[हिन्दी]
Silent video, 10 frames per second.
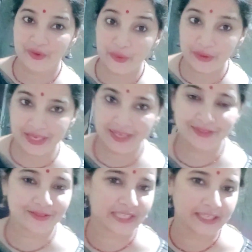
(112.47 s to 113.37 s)
ओके
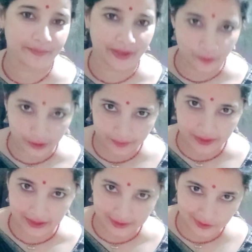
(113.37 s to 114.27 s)
तो चलिए मैं रोटी
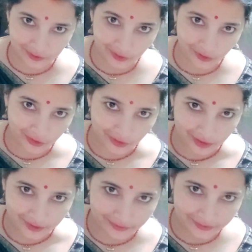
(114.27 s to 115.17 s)
बनाती हूँ
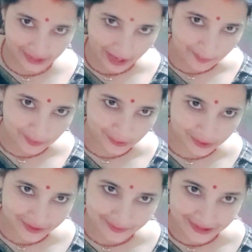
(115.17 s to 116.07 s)
और फिर आप लोगों
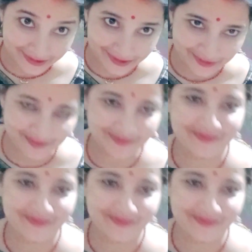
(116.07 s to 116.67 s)
से मिलती हूँ